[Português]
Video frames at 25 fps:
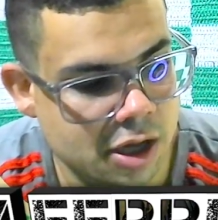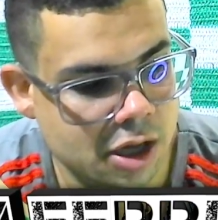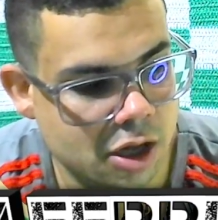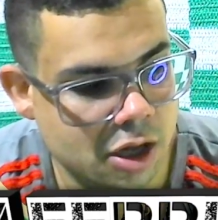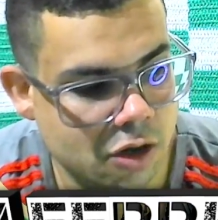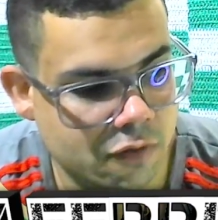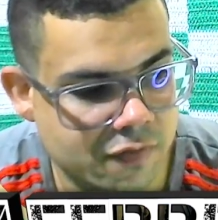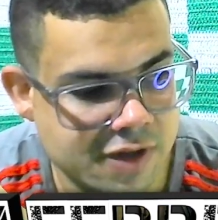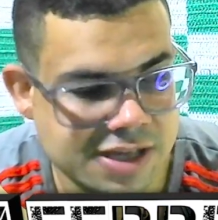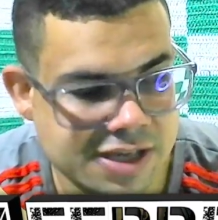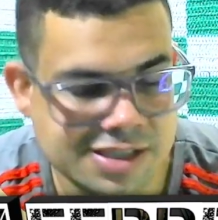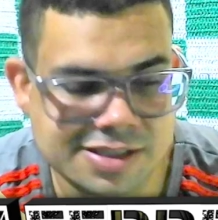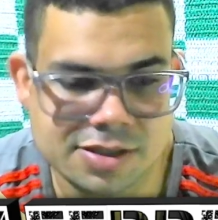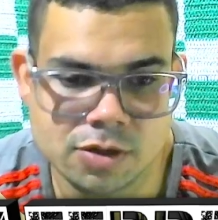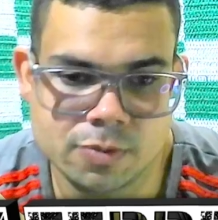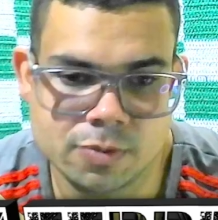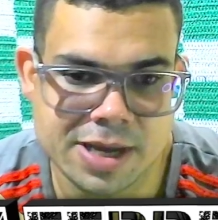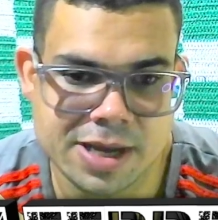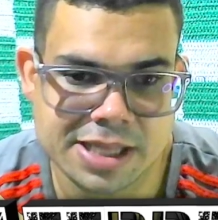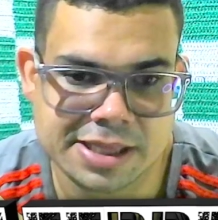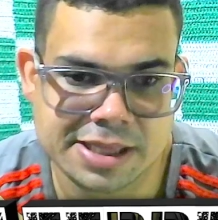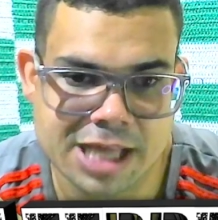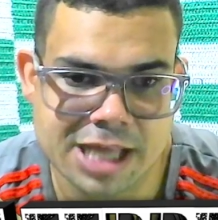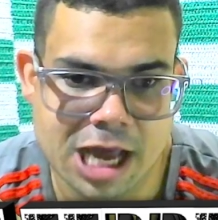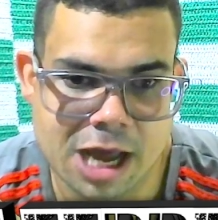eu venci uma
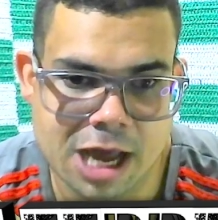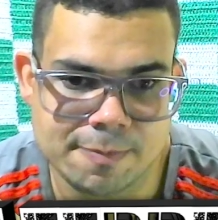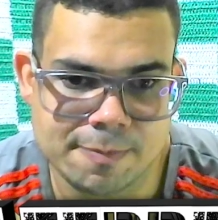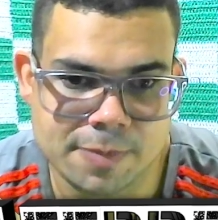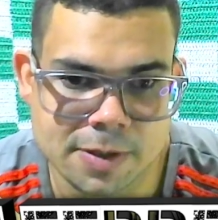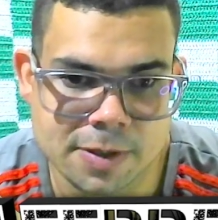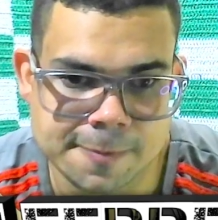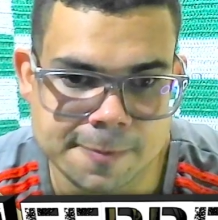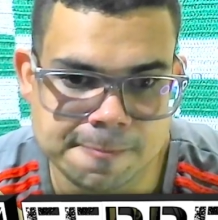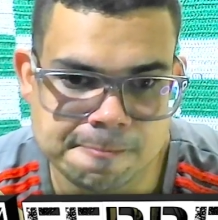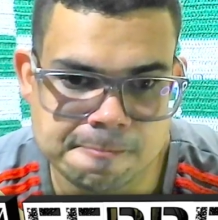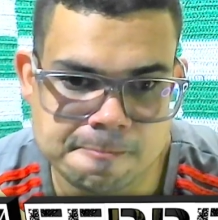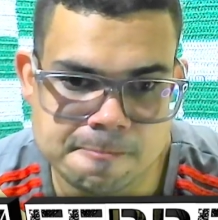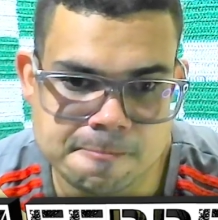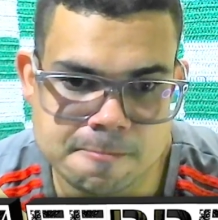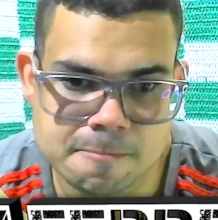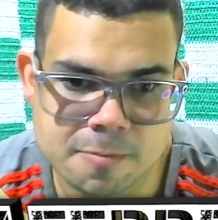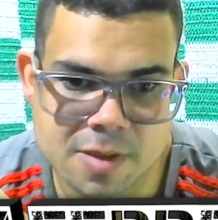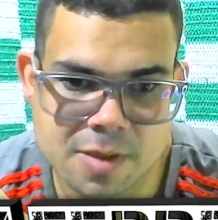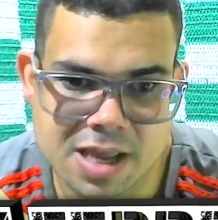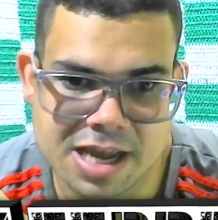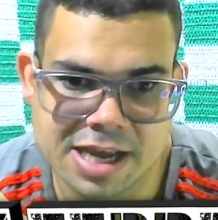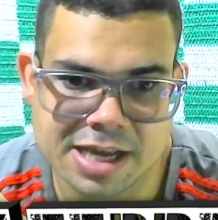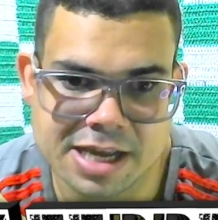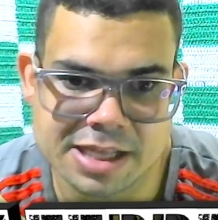etapa
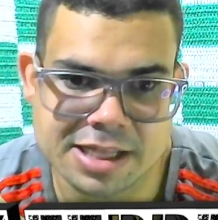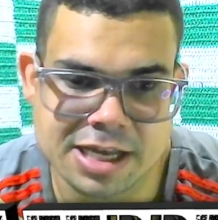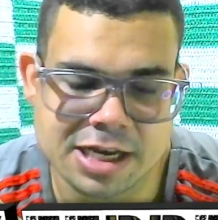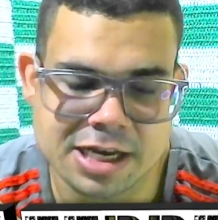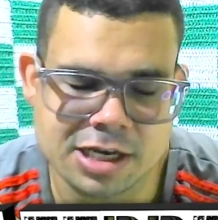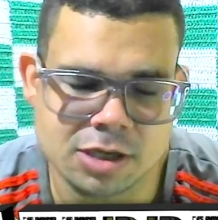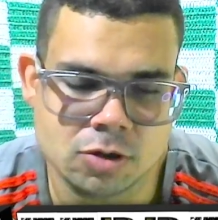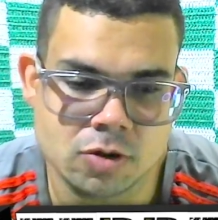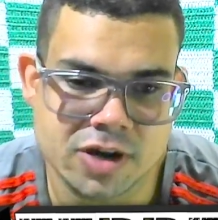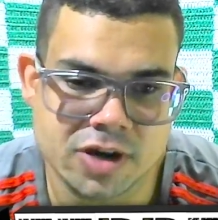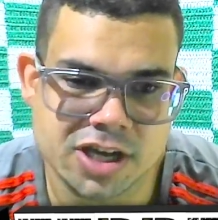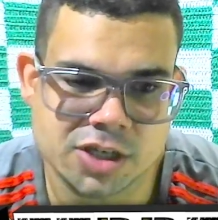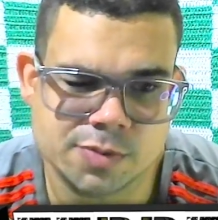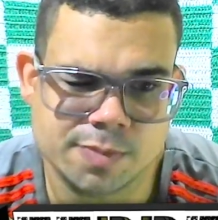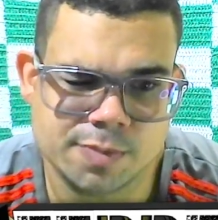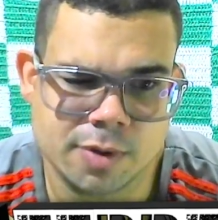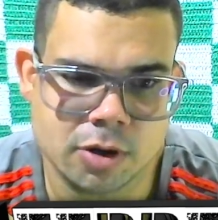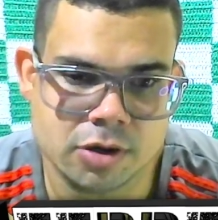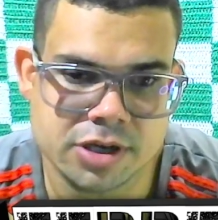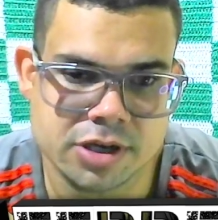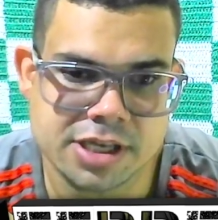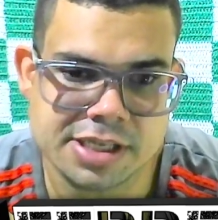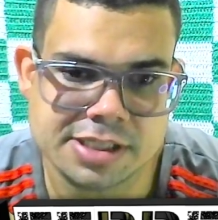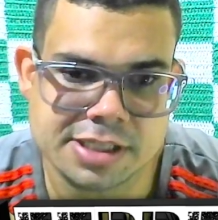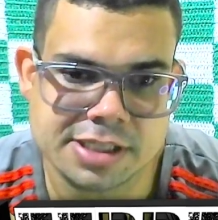é, da Liga Oeste
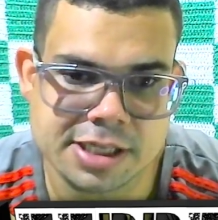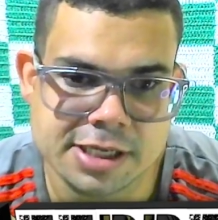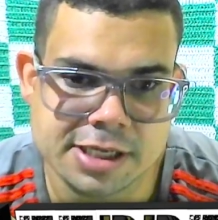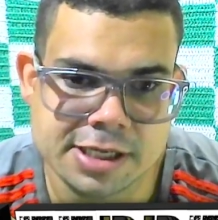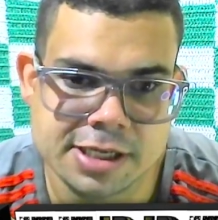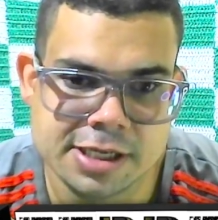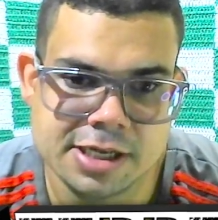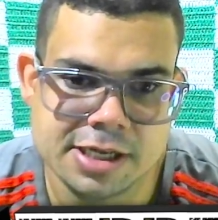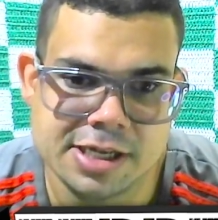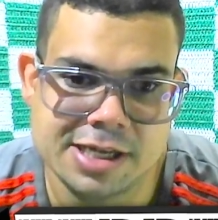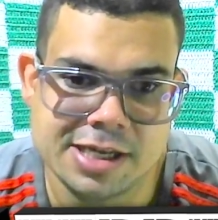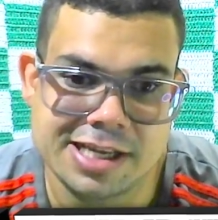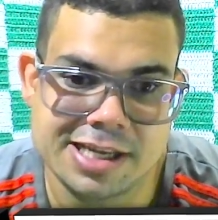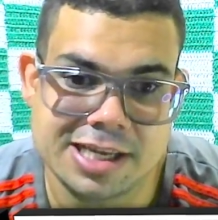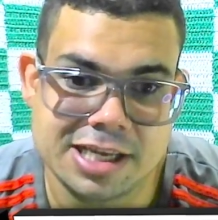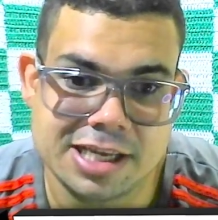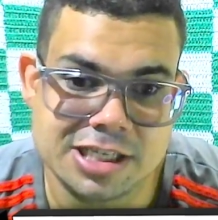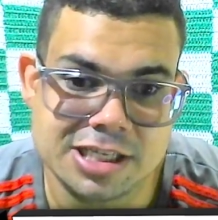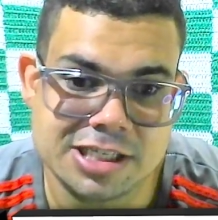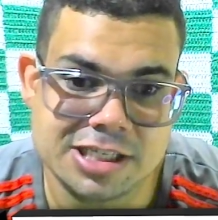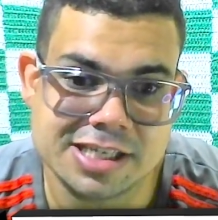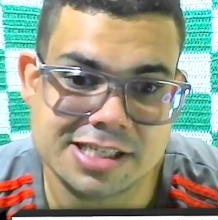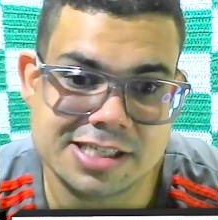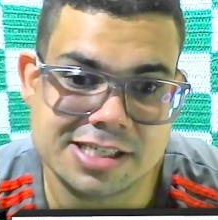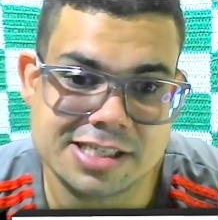Paulista que
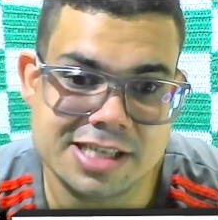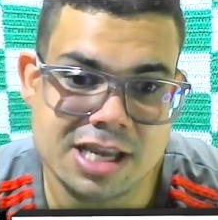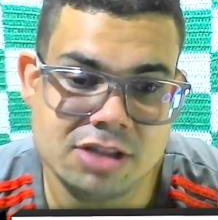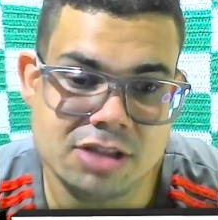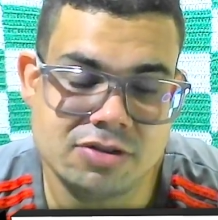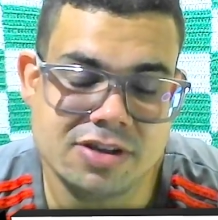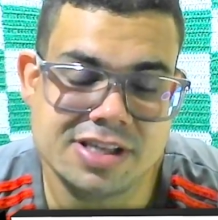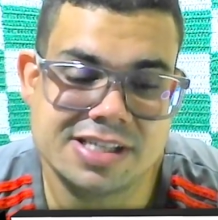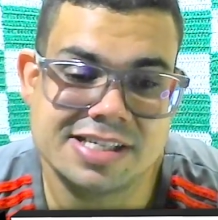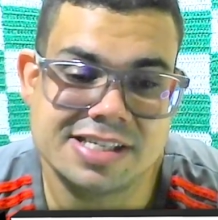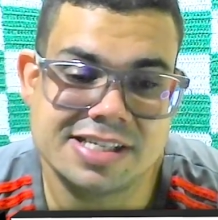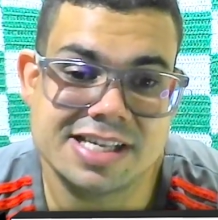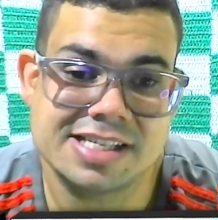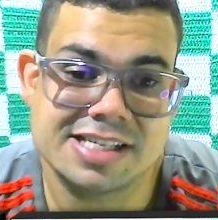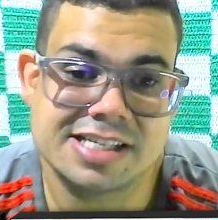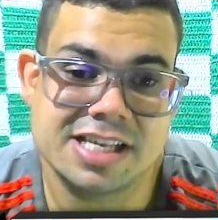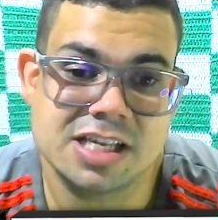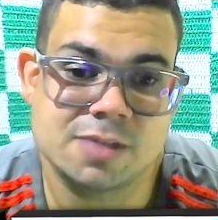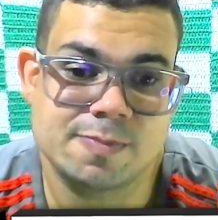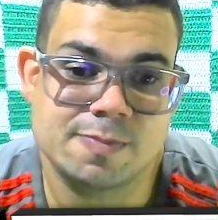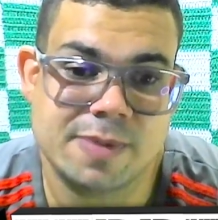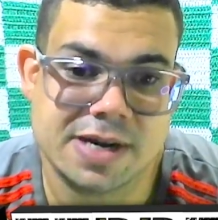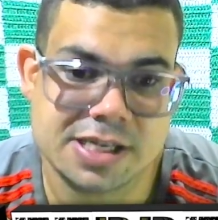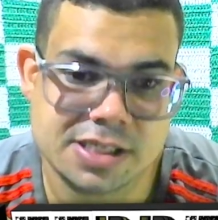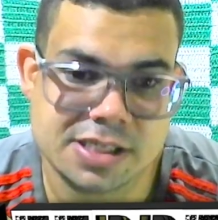tinha
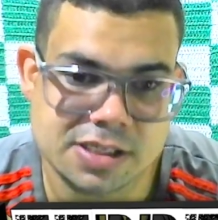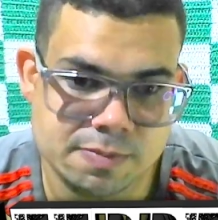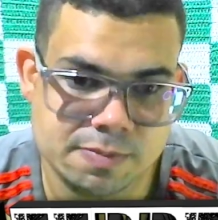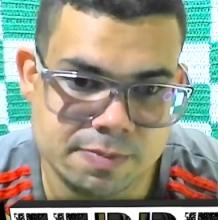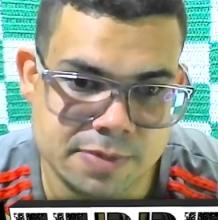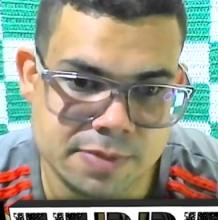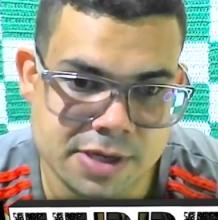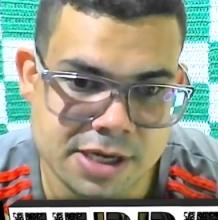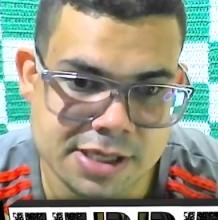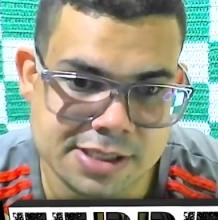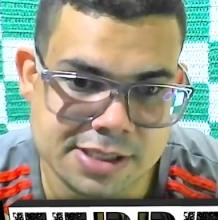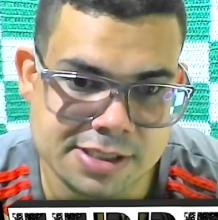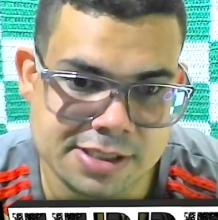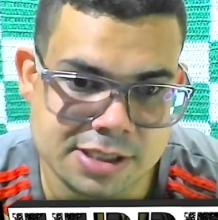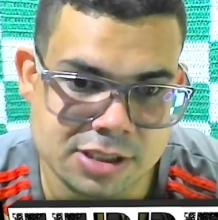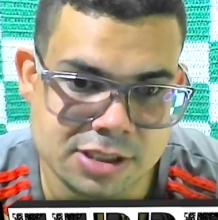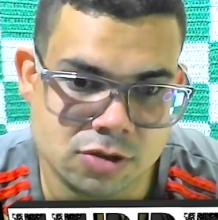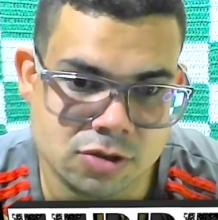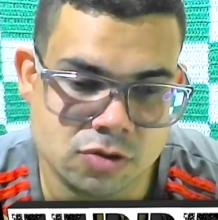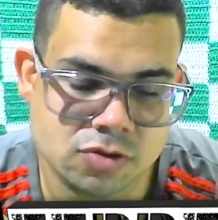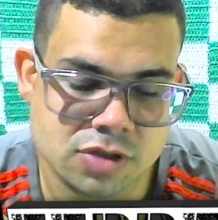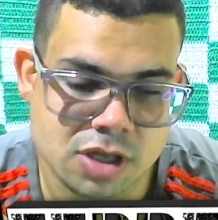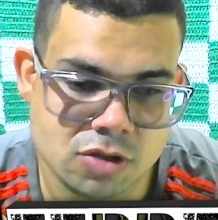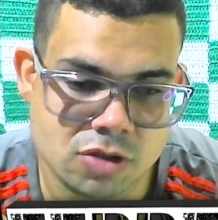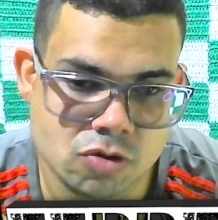116 participantes em
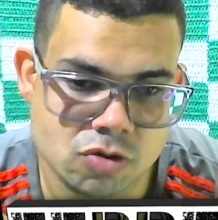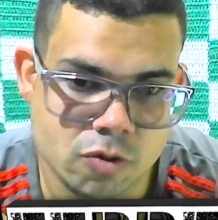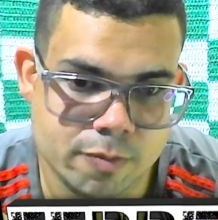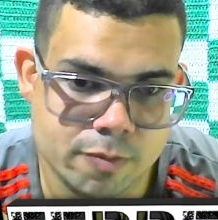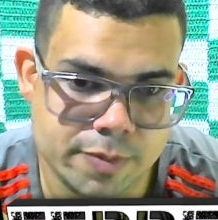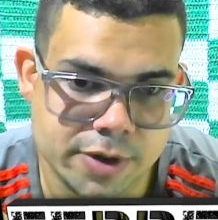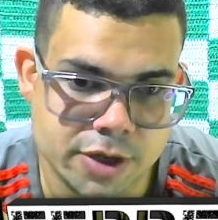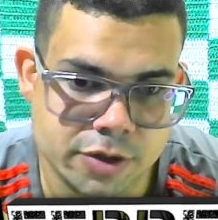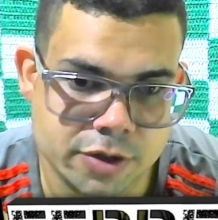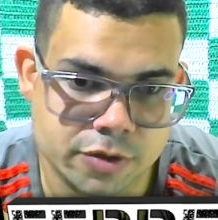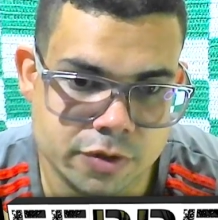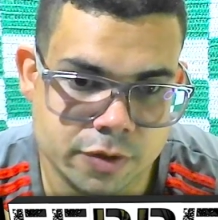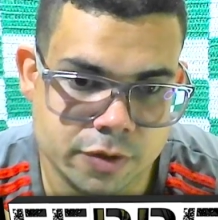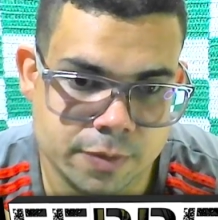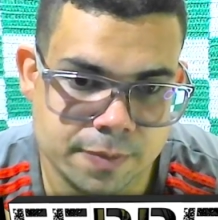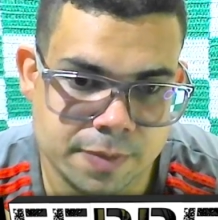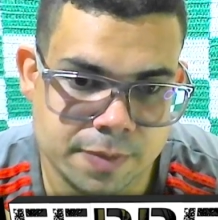São José do Rio Preto.